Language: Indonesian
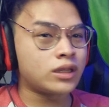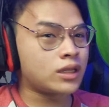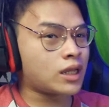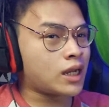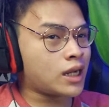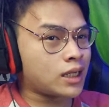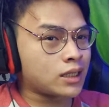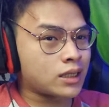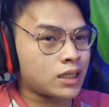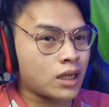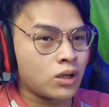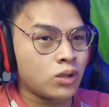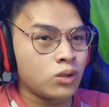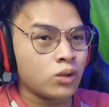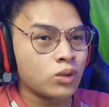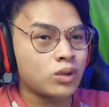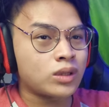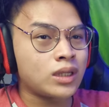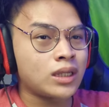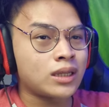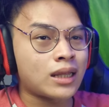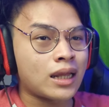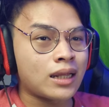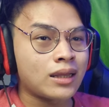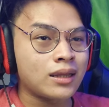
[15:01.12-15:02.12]
kita nggak tahu
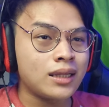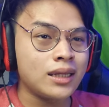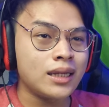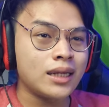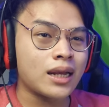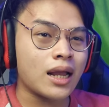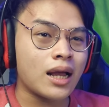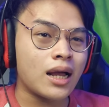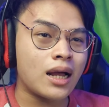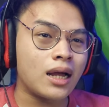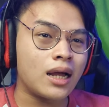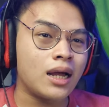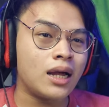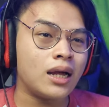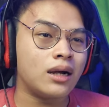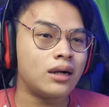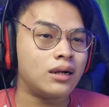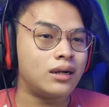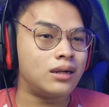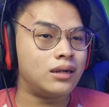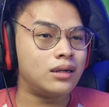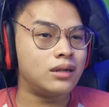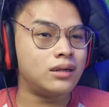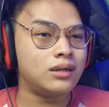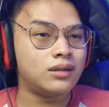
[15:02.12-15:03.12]
Titan Tira
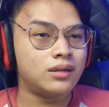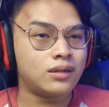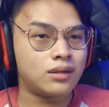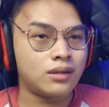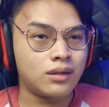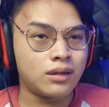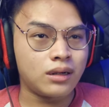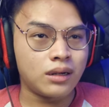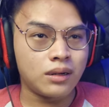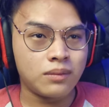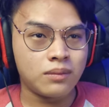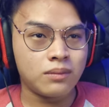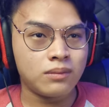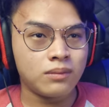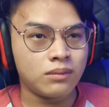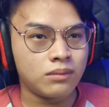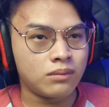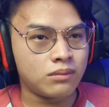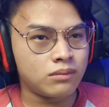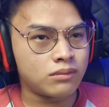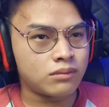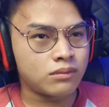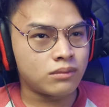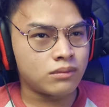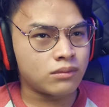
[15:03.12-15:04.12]

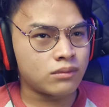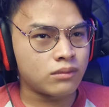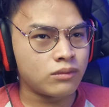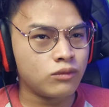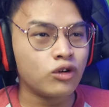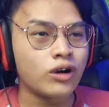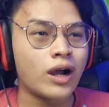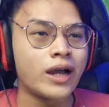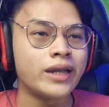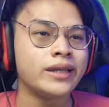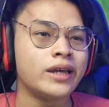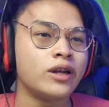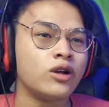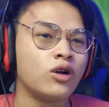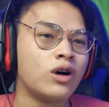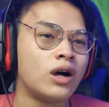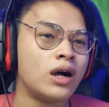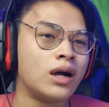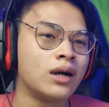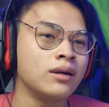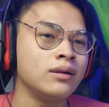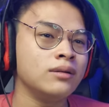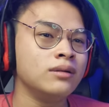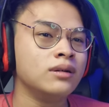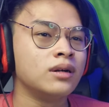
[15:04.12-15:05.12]
mukanya
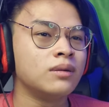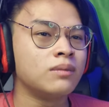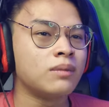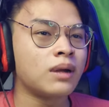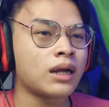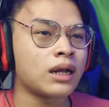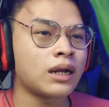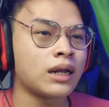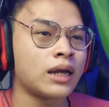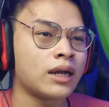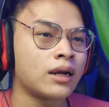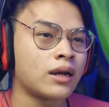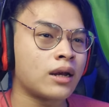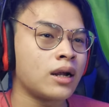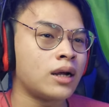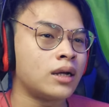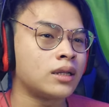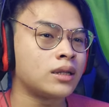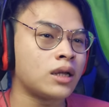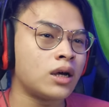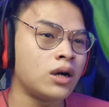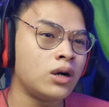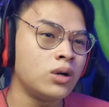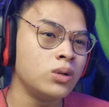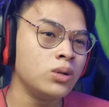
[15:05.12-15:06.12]
doang Michael Hendra
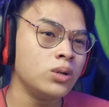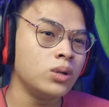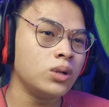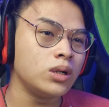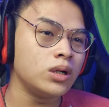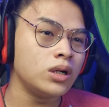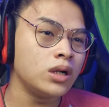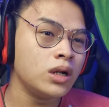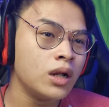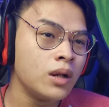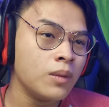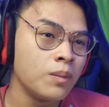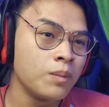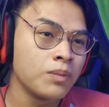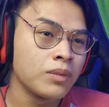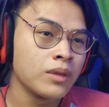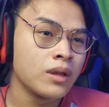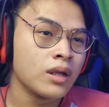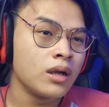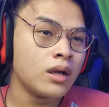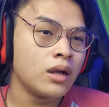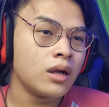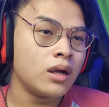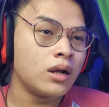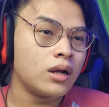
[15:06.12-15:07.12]
nggak tahu
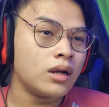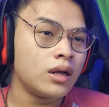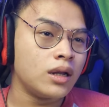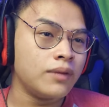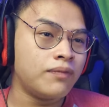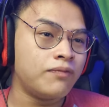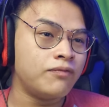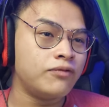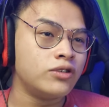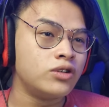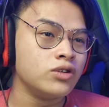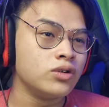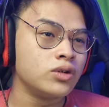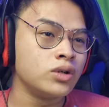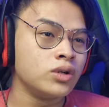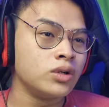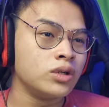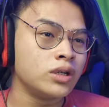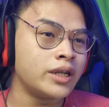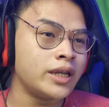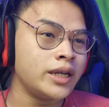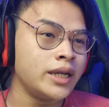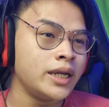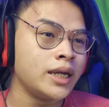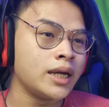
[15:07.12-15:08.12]
Liv
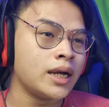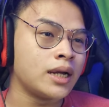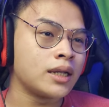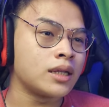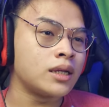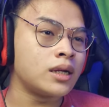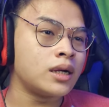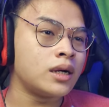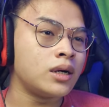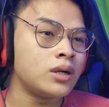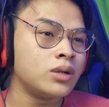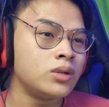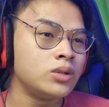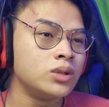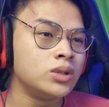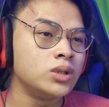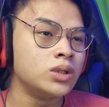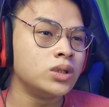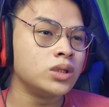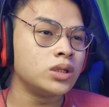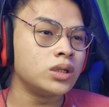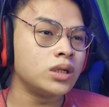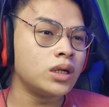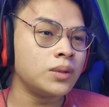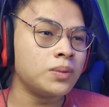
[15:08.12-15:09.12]
Junki nggak
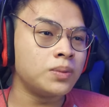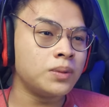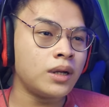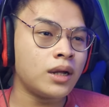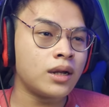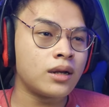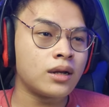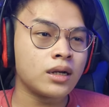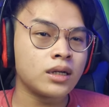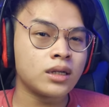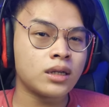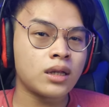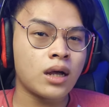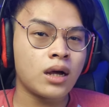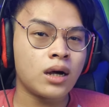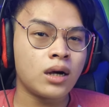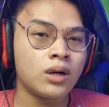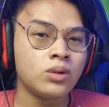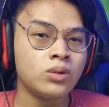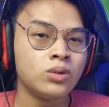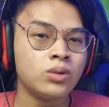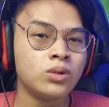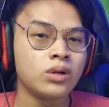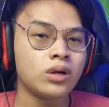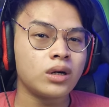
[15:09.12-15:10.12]
tahu Devian nggak
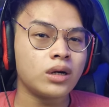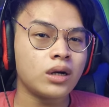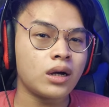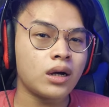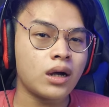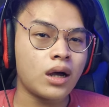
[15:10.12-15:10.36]
tahu